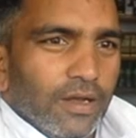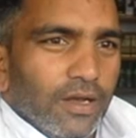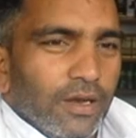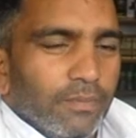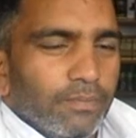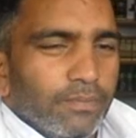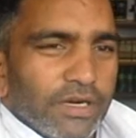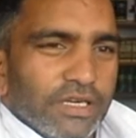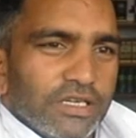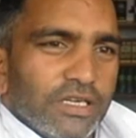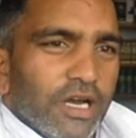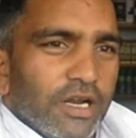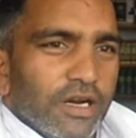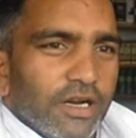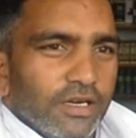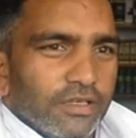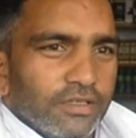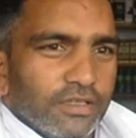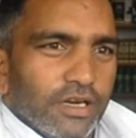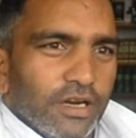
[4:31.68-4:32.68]
हम परेशान
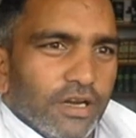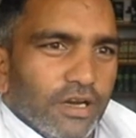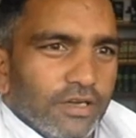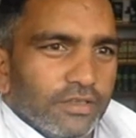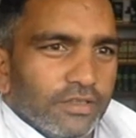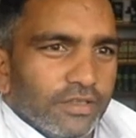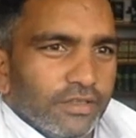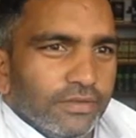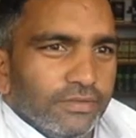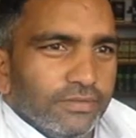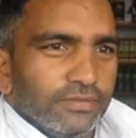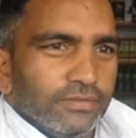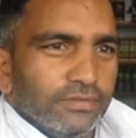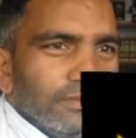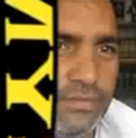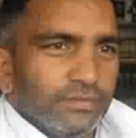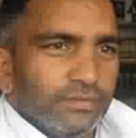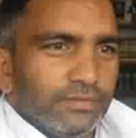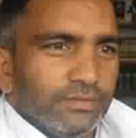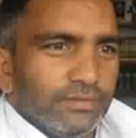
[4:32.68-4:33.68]
हैं सरकार से
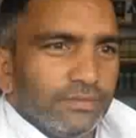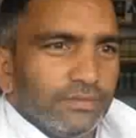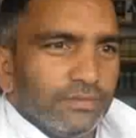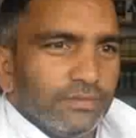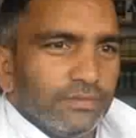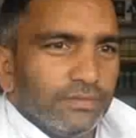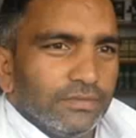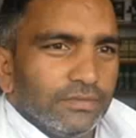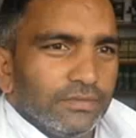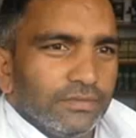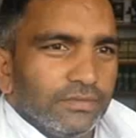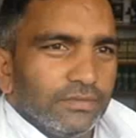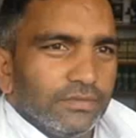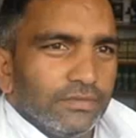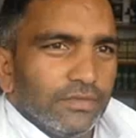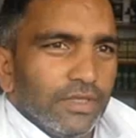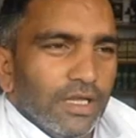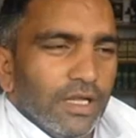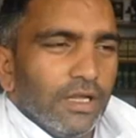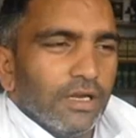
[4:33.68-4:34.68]
कहना चाहते हो खट्टर साहब से
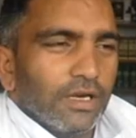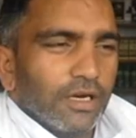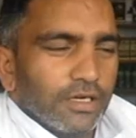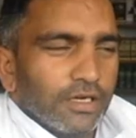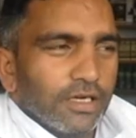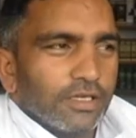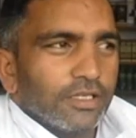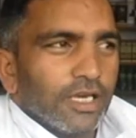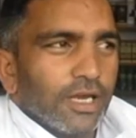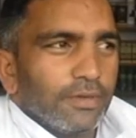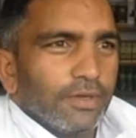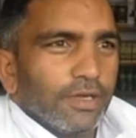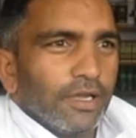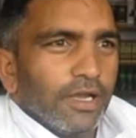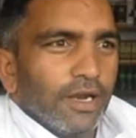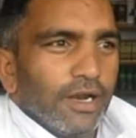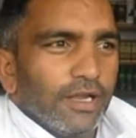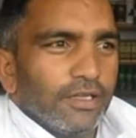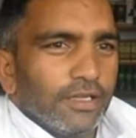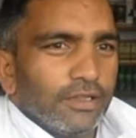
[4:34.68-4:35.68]
खट्टर साहब से
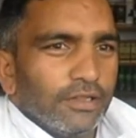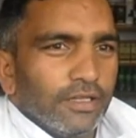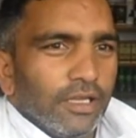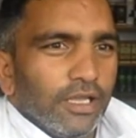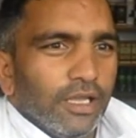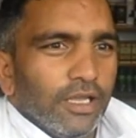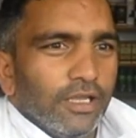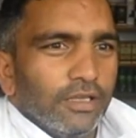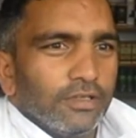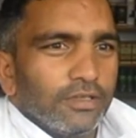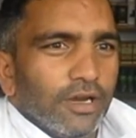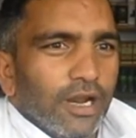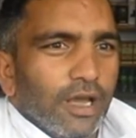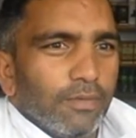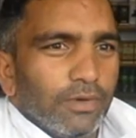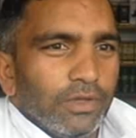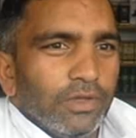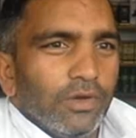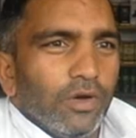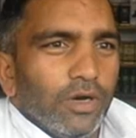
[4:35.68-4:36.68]
कहना चाहते हैं कि ये
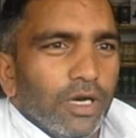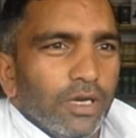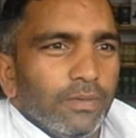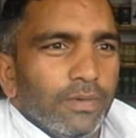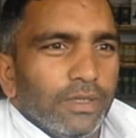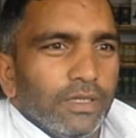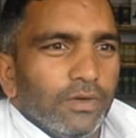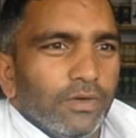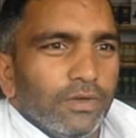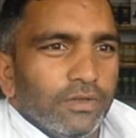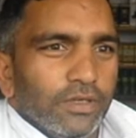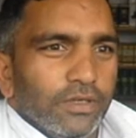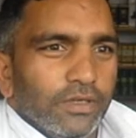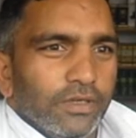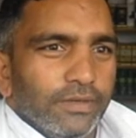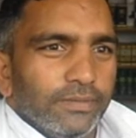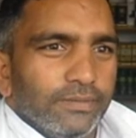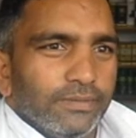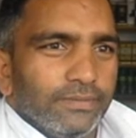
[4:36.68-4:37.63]
शराब की दुकानें बंद होनी चाहिए